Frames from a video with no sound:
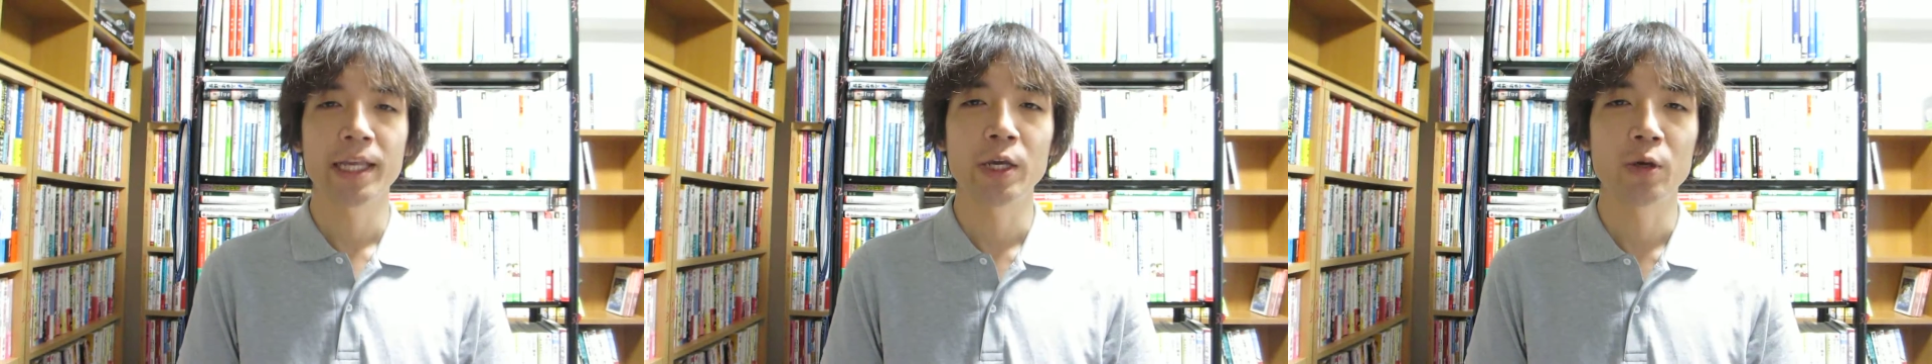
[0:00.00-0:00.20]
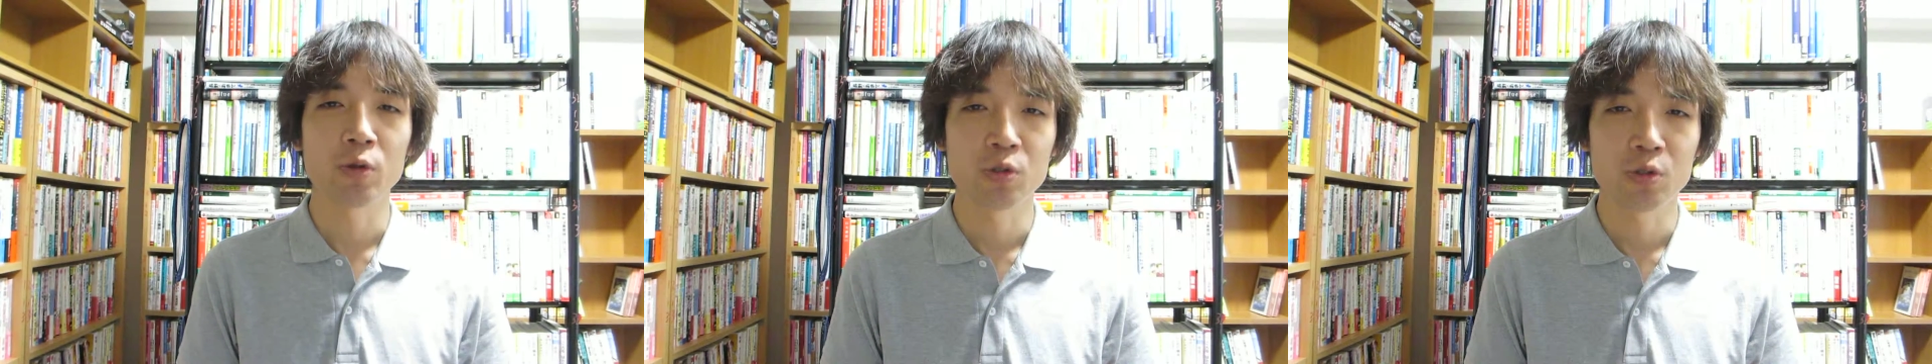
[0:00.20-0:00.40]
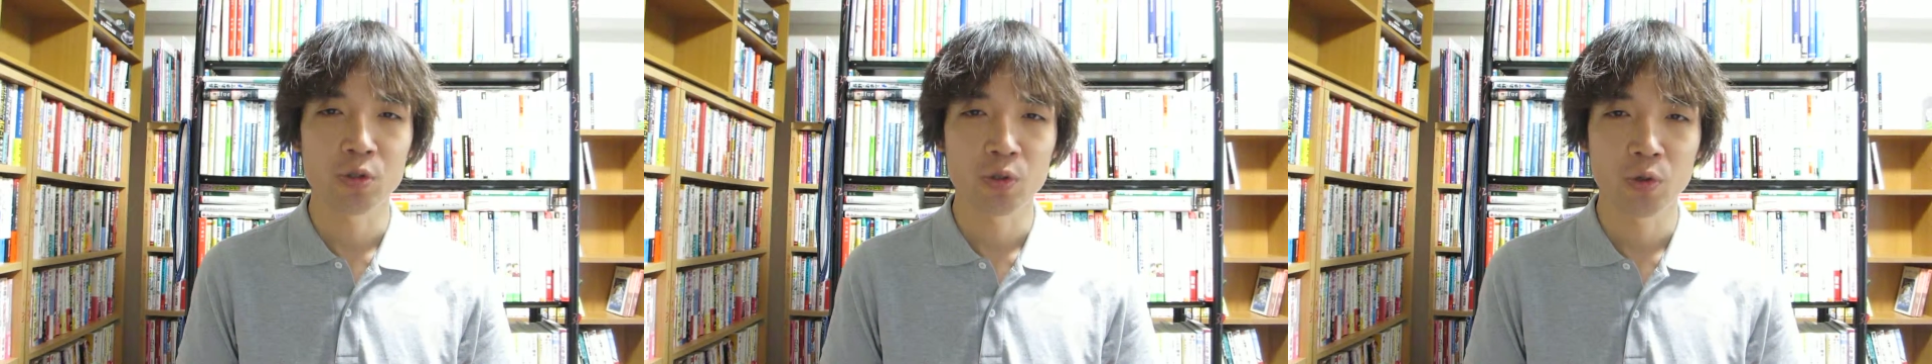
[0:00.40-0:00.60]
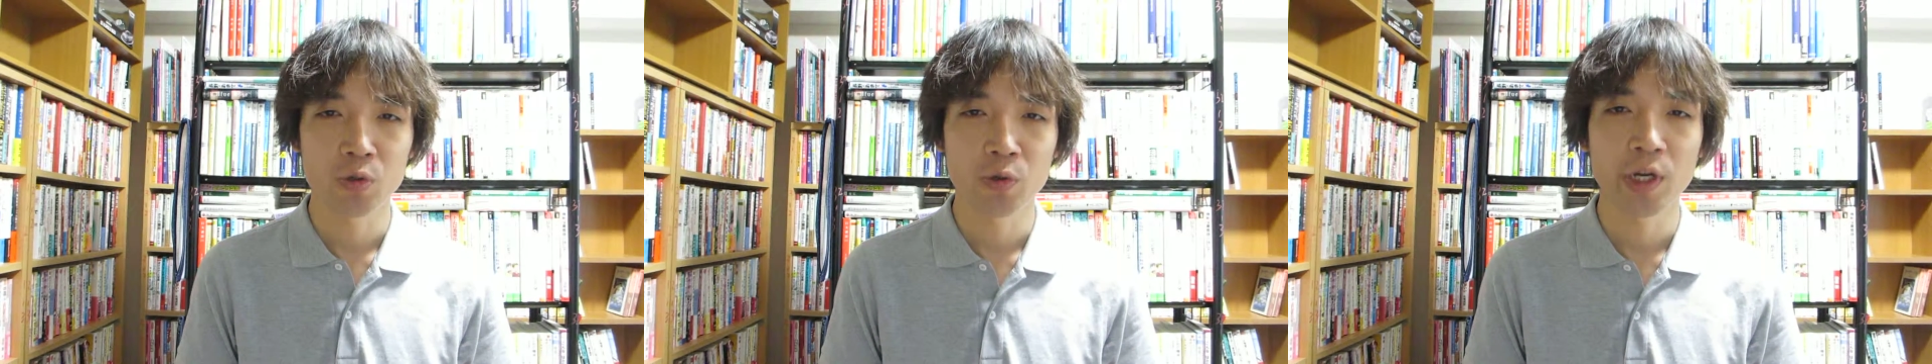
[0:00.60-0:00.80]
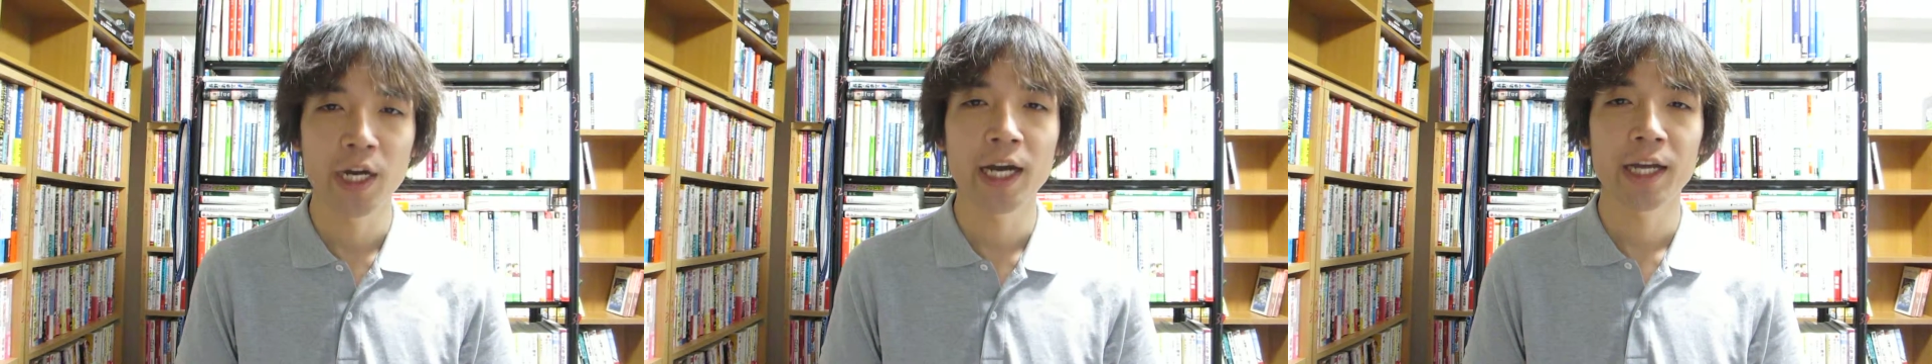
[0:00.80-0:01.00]
対応するこ
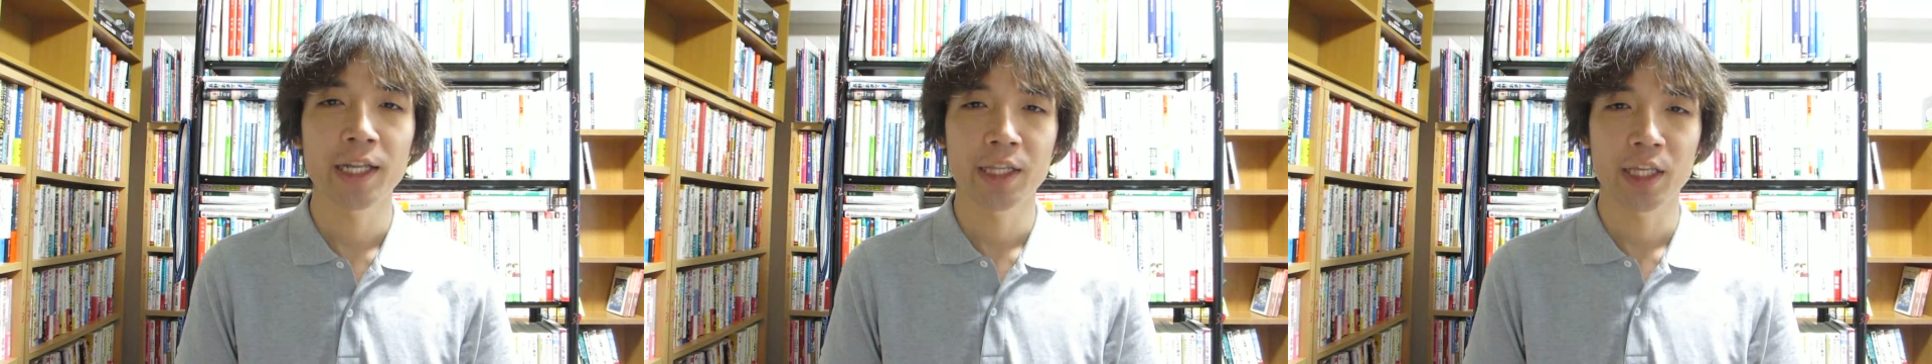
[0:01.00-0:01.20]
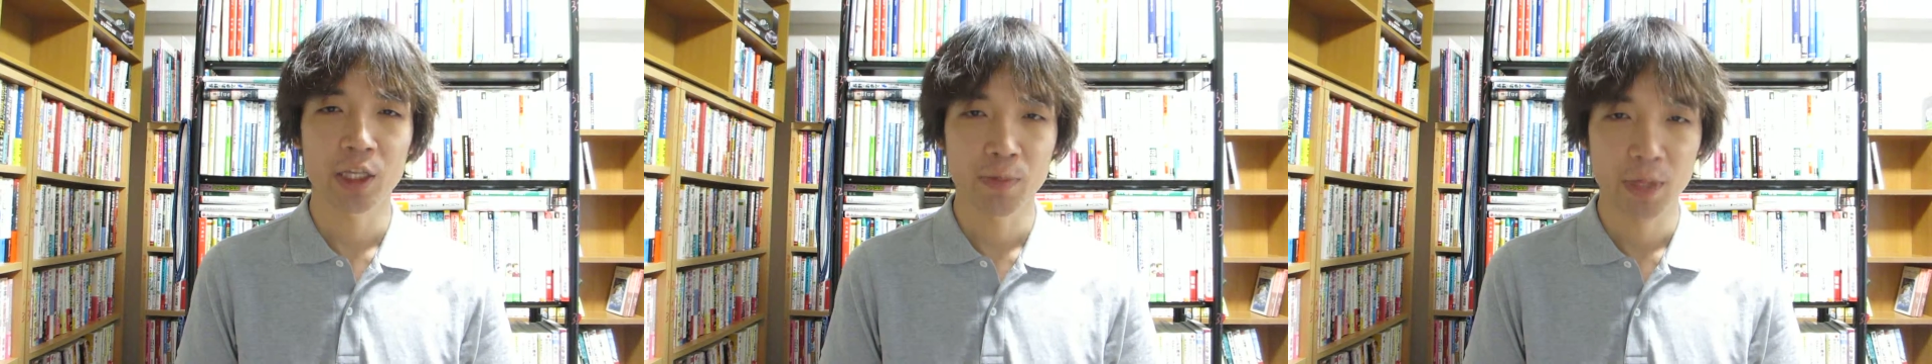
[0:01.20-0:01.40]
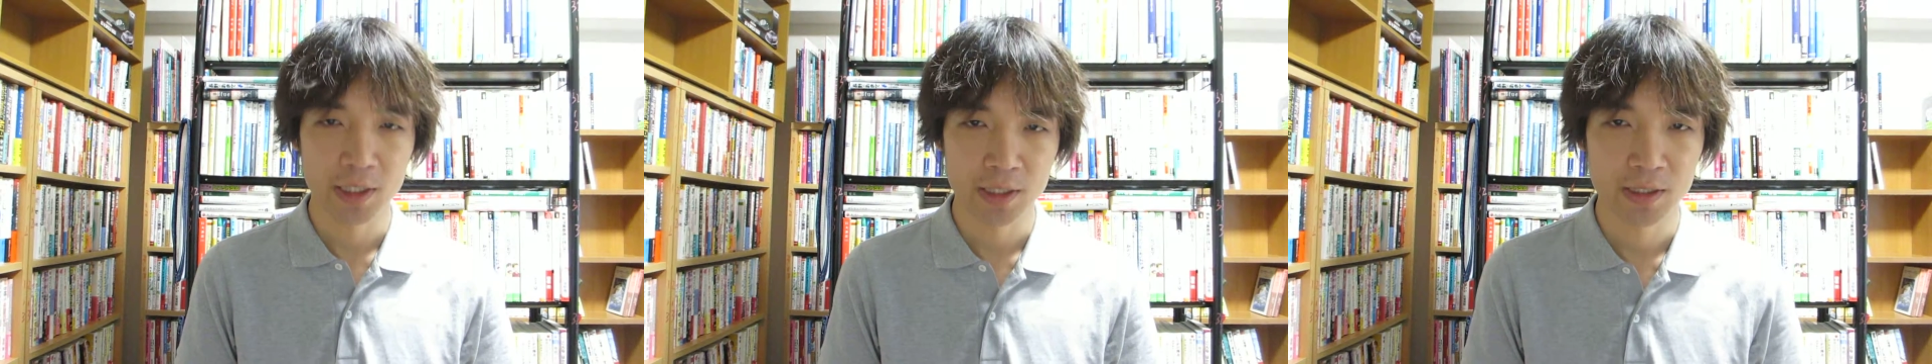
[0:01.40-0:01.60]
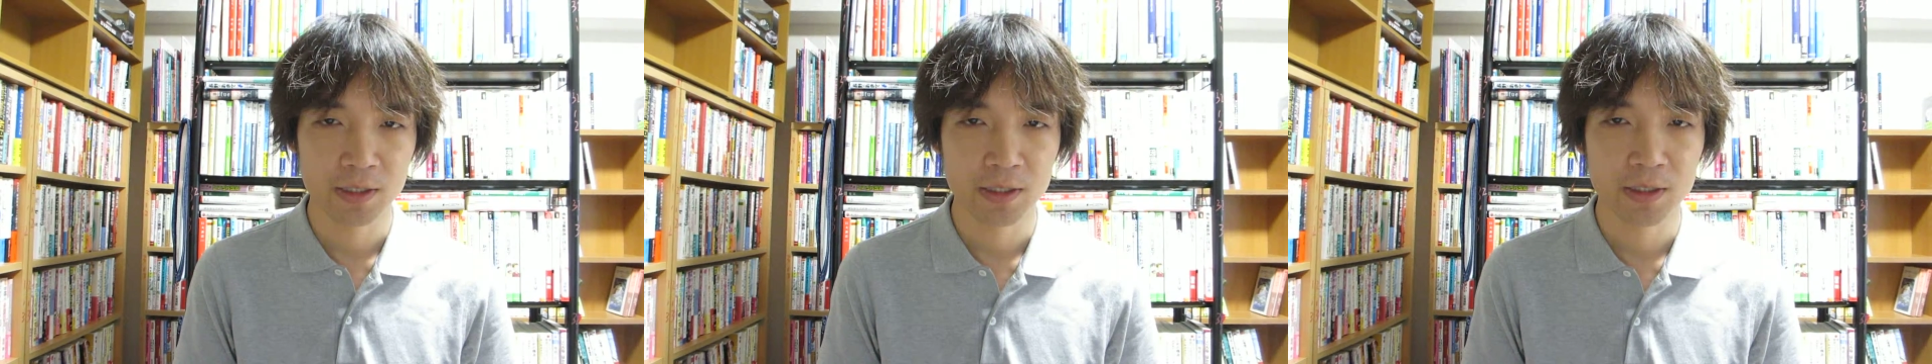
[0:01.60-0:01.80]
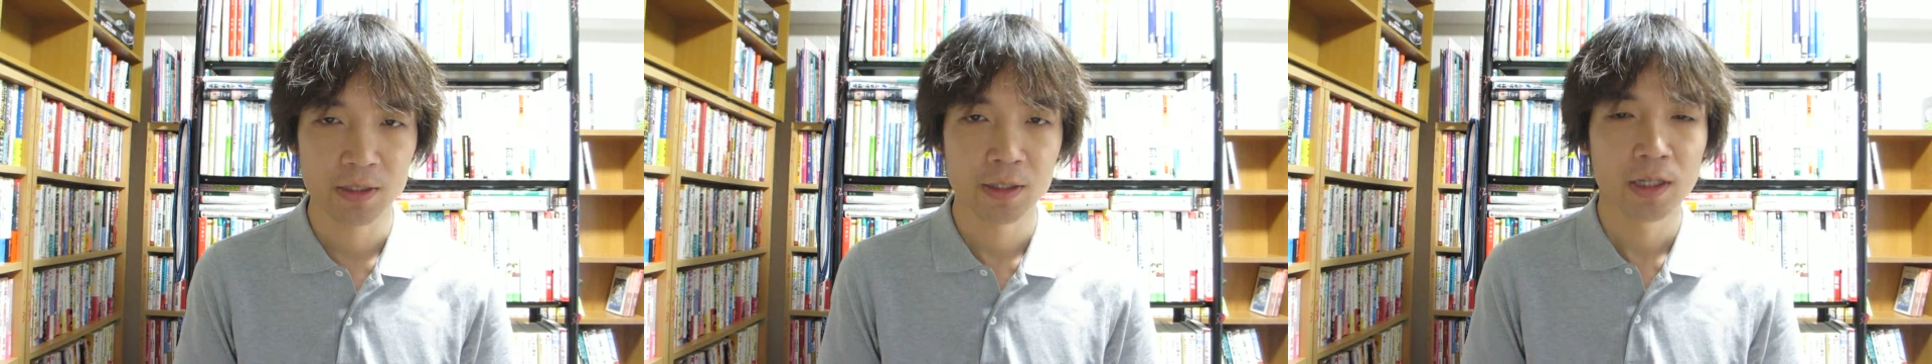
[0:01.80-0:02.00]
とができま
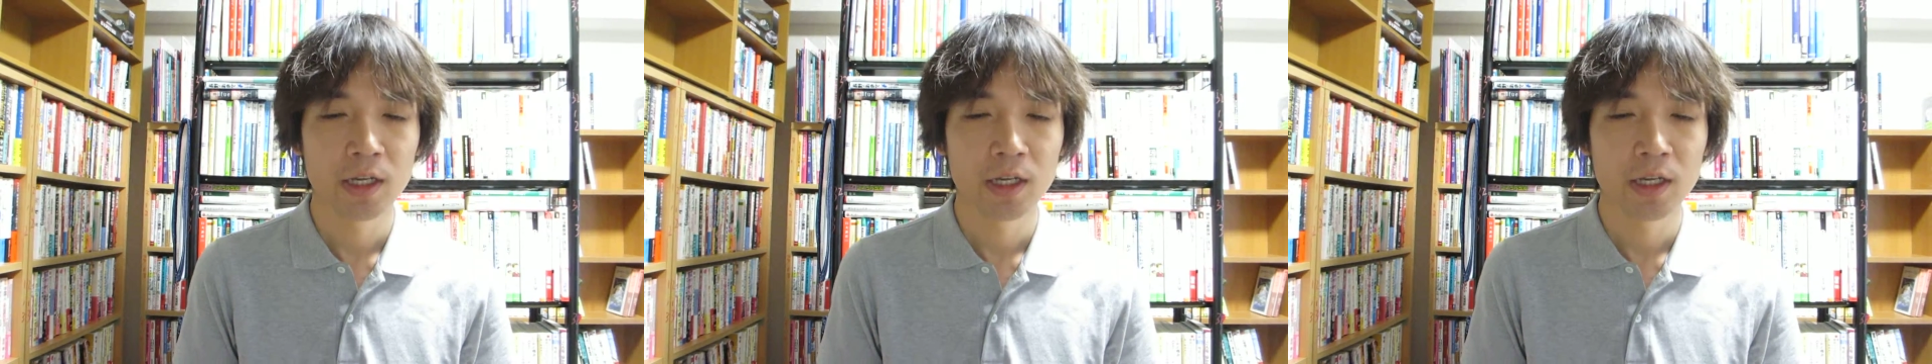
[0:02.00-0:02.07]
す。